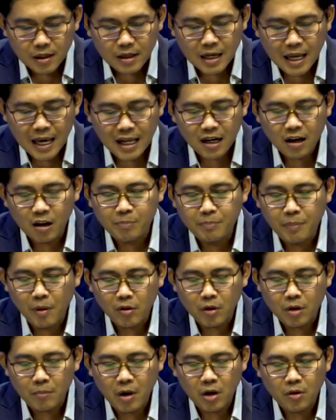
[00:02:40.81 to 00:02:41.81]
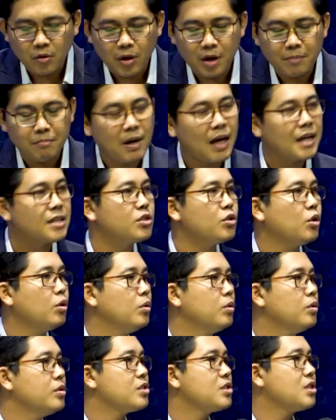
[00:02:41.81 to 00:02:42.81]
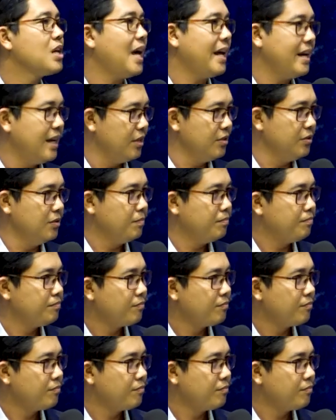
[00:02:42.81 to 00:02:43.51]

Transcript: đây là ở bốc rồi bọc quạt ban châu nặng nâu